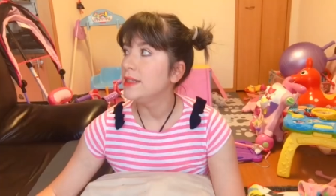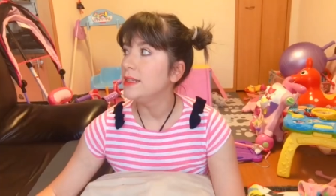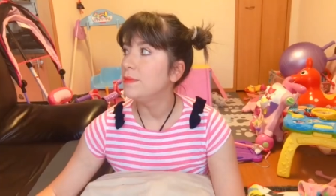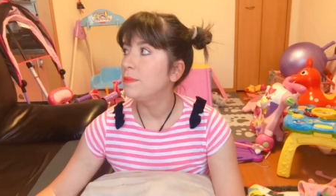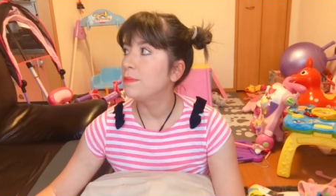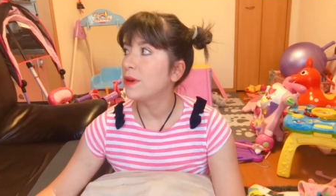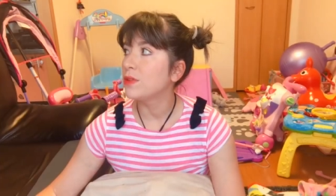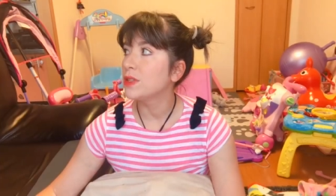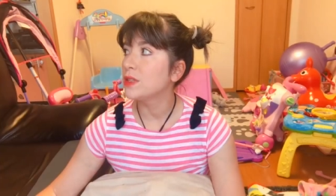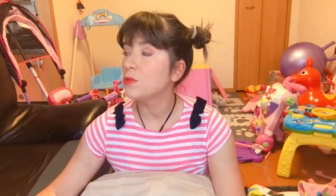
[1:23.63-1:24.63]
E para
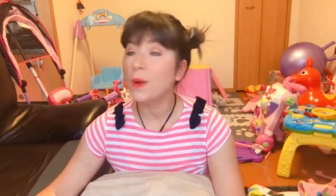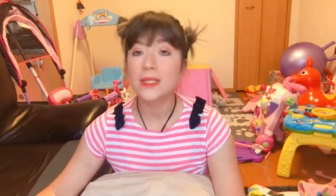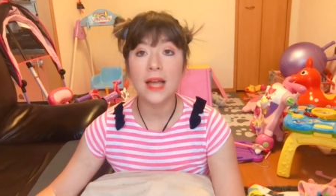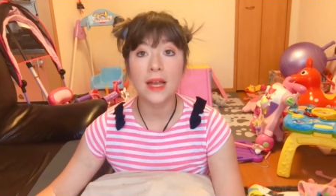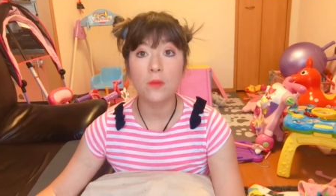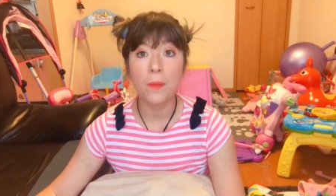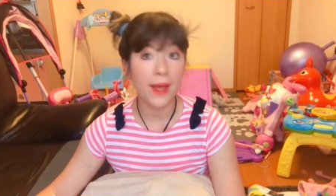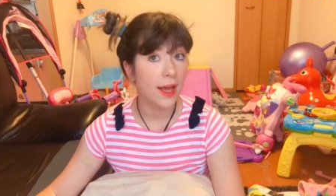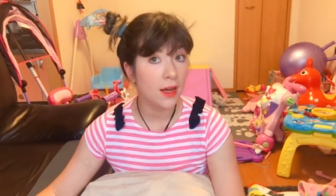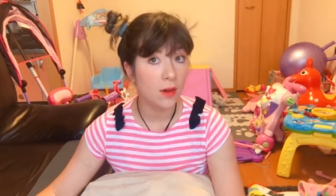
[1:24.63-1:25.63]
vocês não passarem um
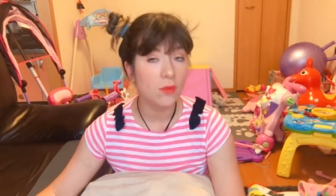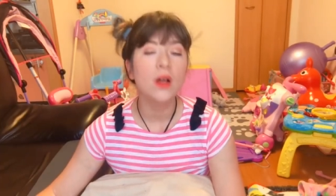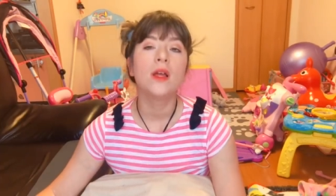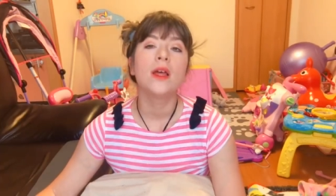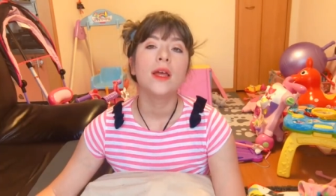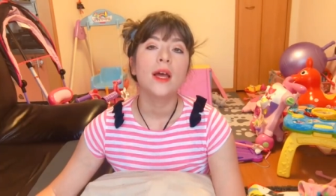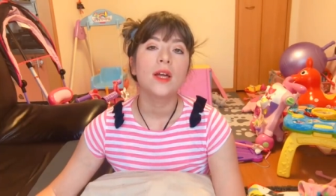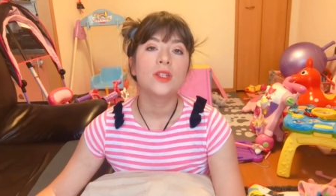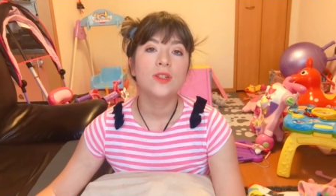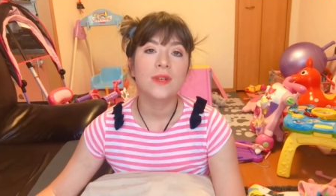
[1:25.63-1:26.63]
perrengão,
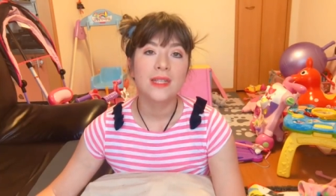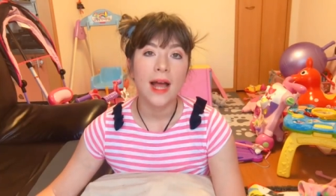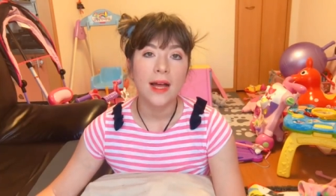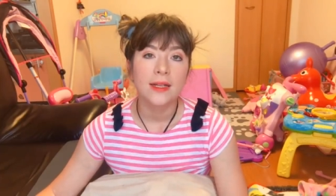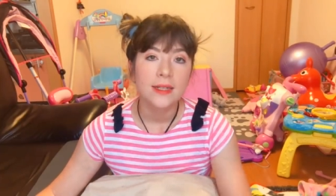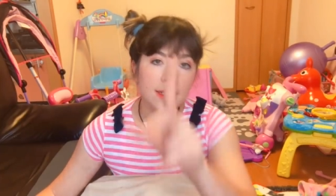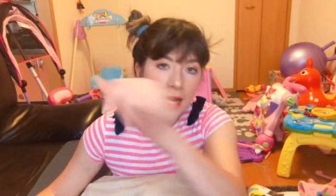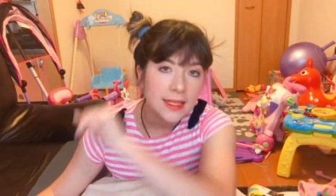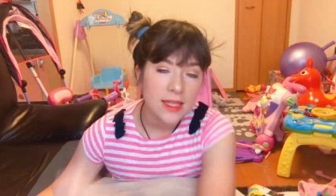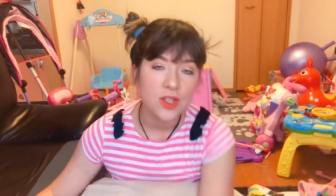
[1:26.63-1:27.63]
a gente vai dar
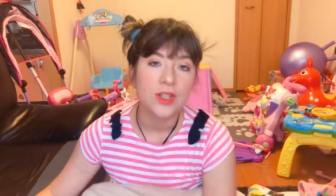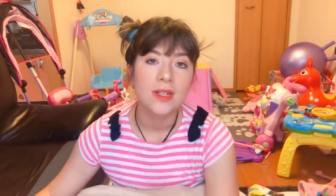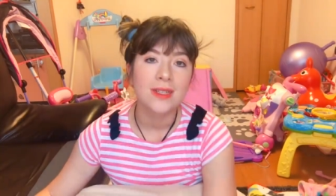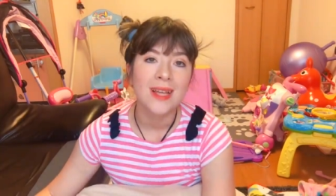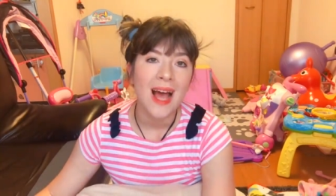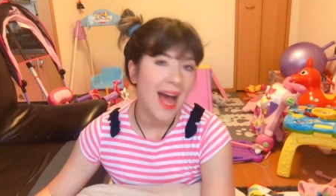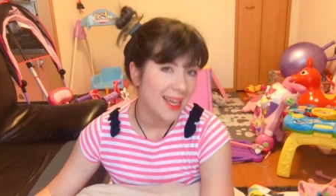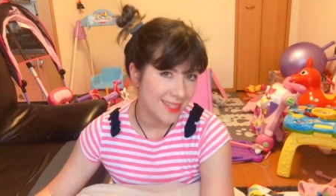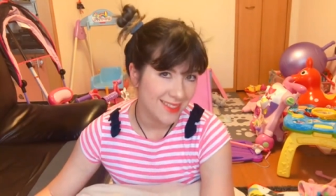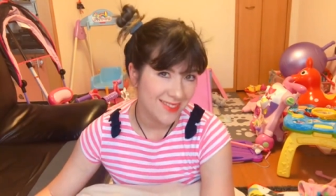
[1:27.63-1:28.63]
essas dicas
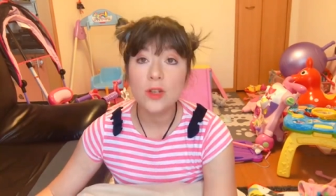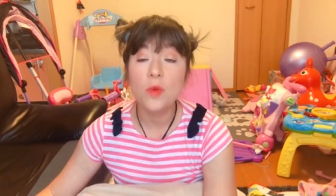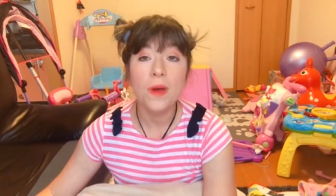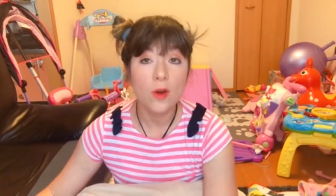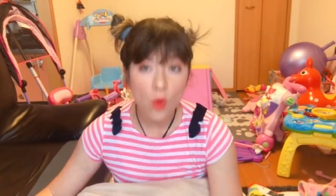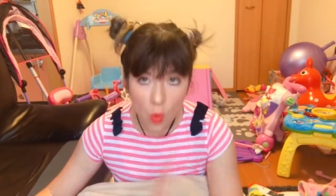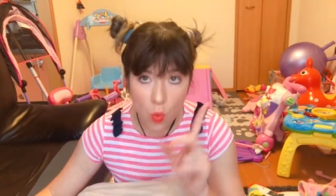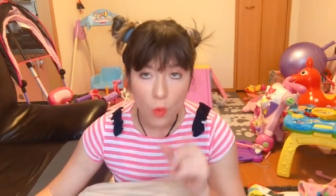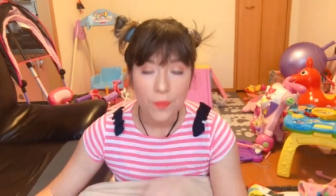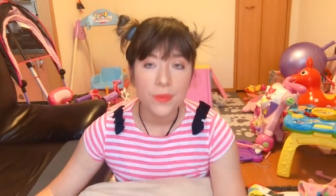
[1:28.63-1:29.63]
aí. Número 1.
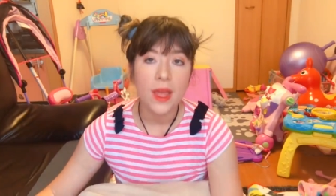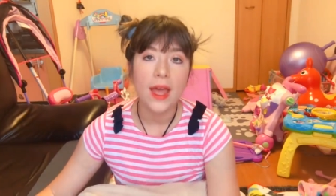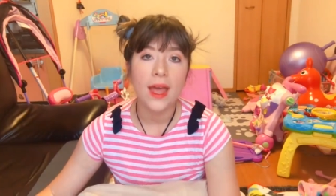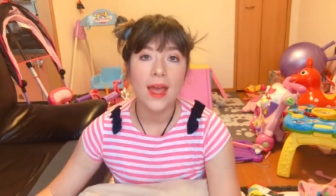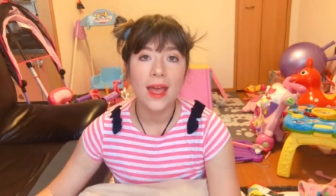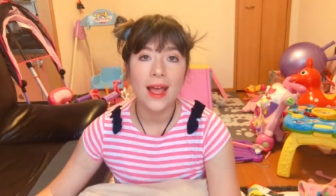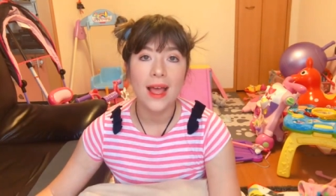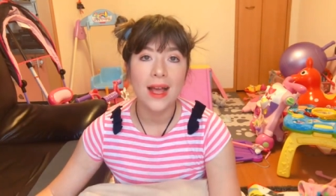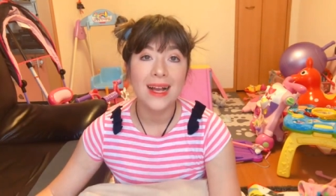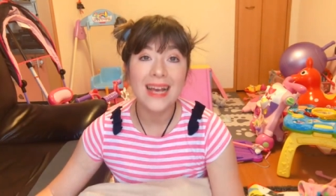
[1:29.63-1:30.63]
Um,
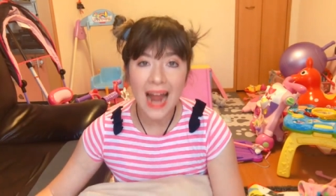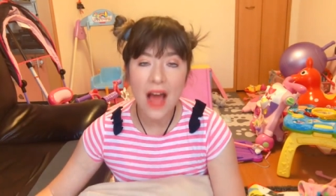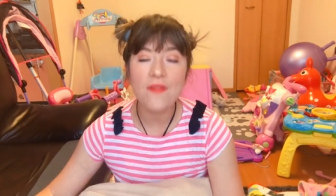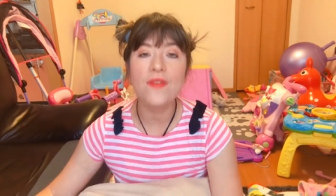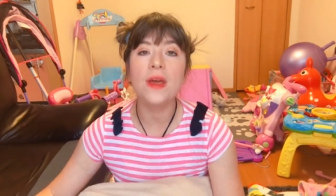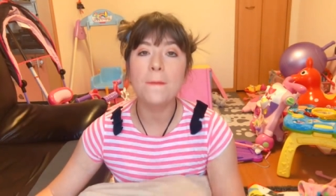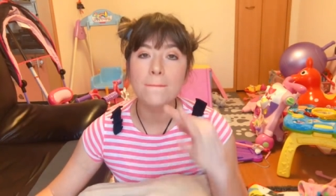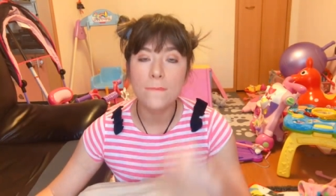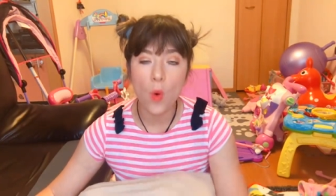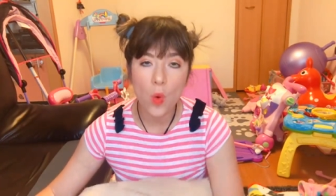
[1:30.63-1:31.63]
é... Grave
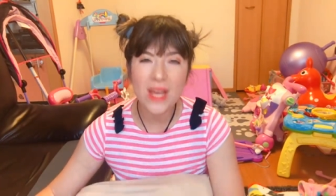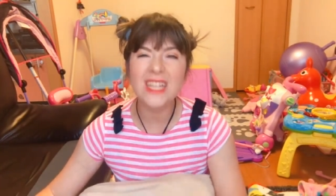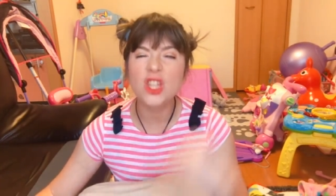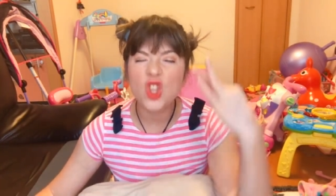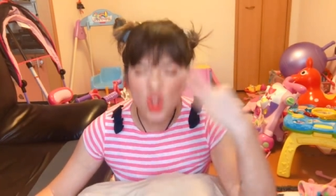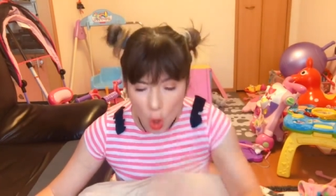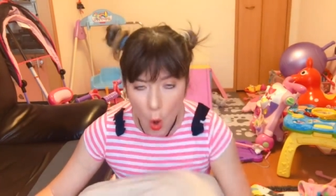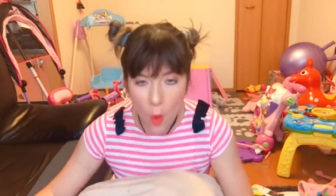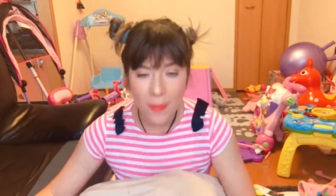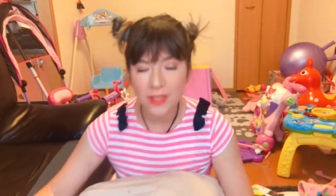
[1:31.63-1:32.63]

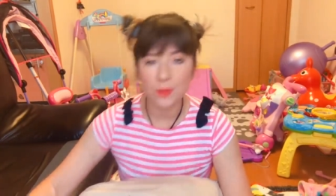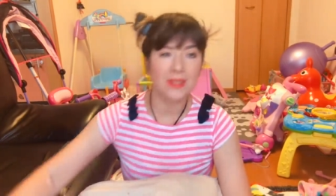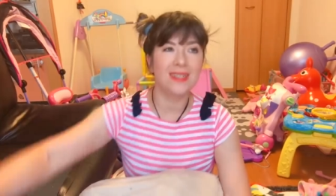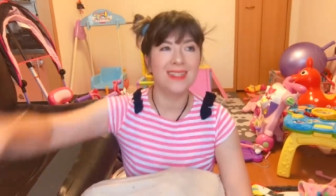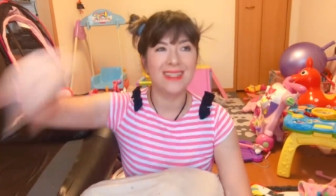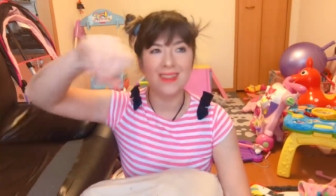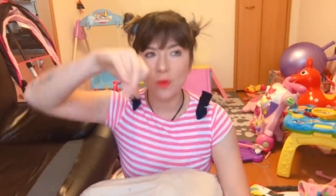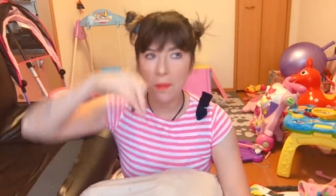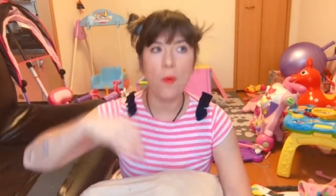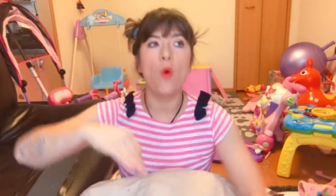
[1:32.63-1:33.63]
muito, mas tipo assim,
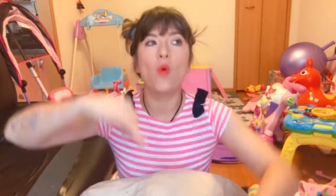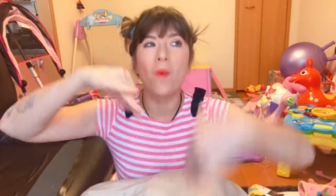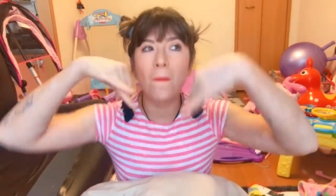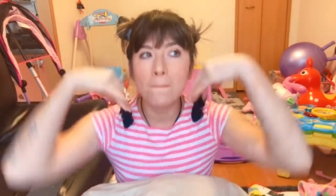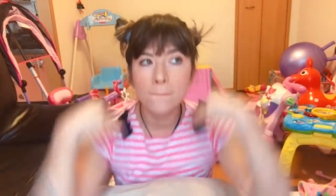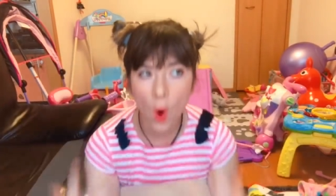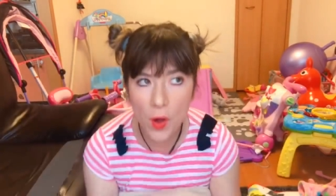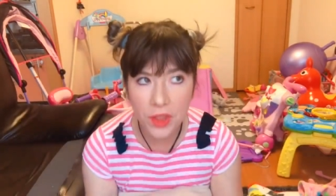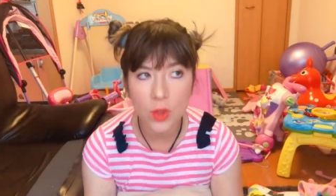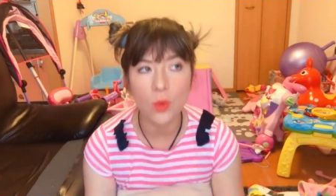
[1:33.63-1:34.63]
não é pouco,
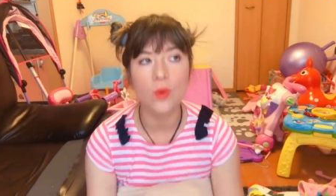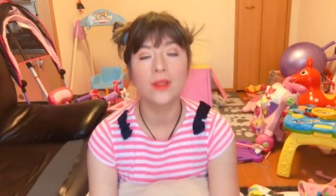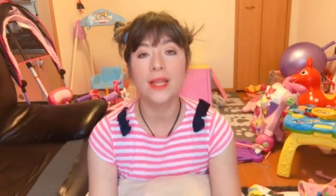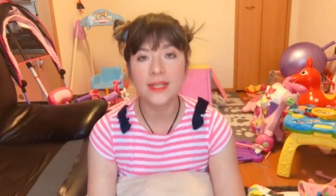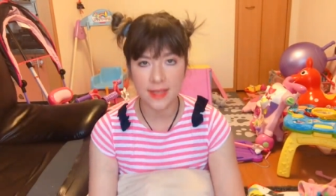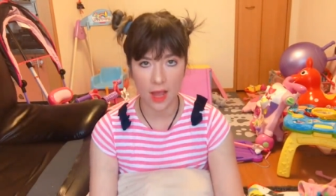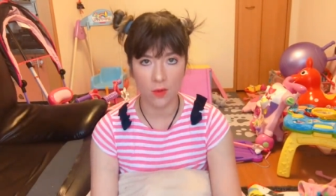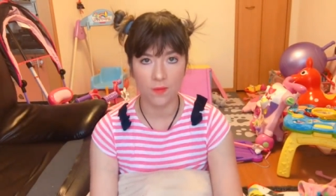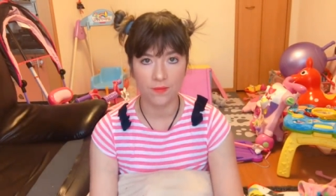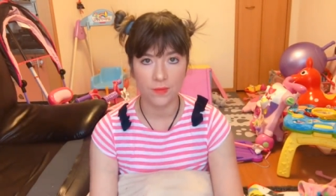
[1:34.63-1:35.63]
muito desenho.
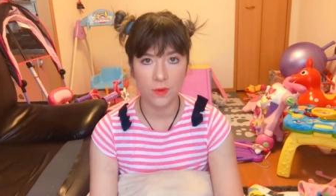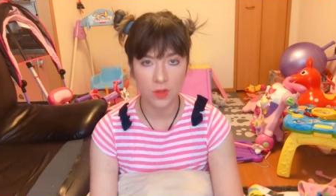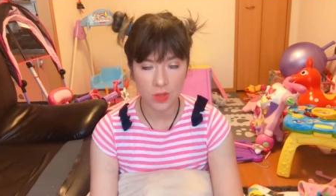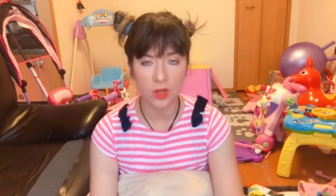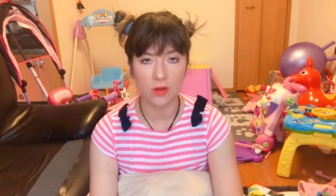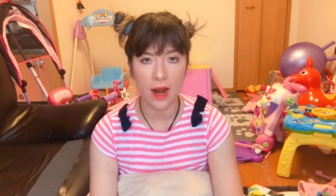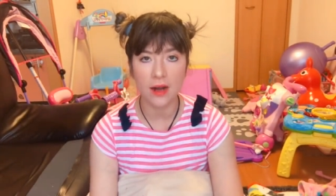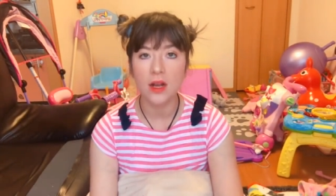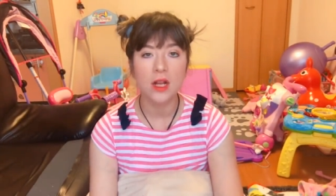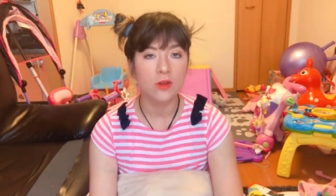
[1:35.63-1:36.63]
No seu
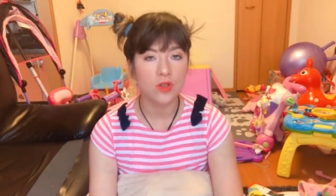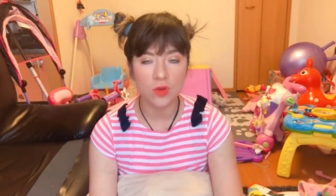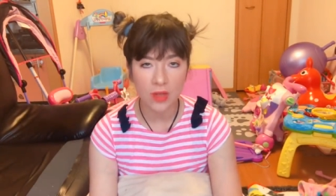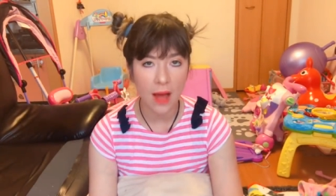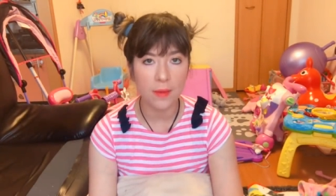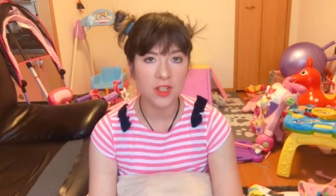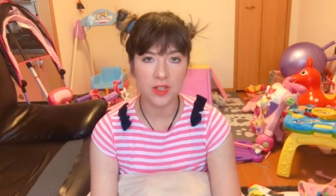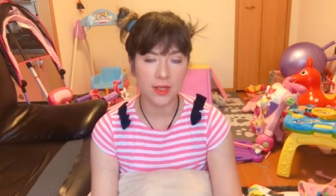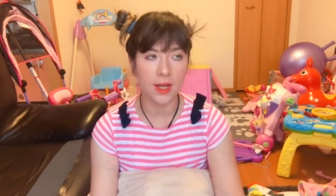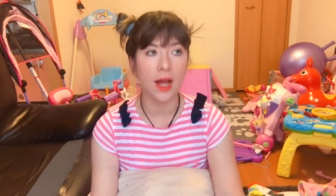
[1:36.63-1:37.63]
celular, no seu
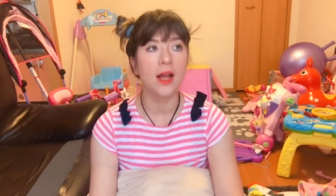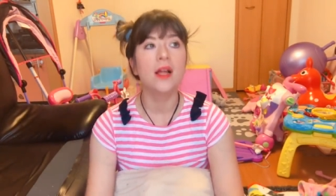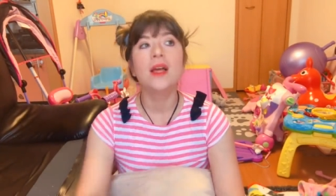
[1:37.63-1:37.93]
tablet, sei lá.